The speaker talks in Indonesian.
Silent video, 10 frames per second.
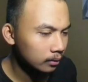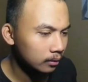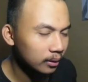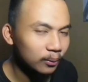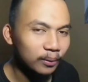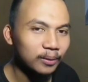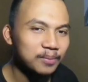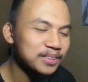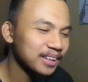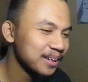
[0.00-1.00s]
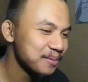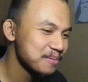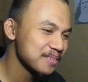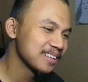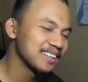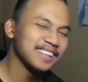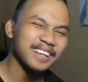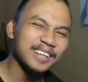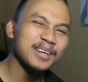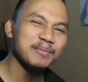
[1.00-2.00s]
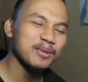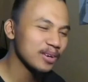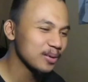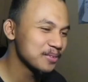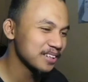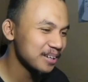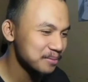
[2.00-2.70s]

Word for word: Ya Waalaikumsalam Iya iya Waalaikumsalam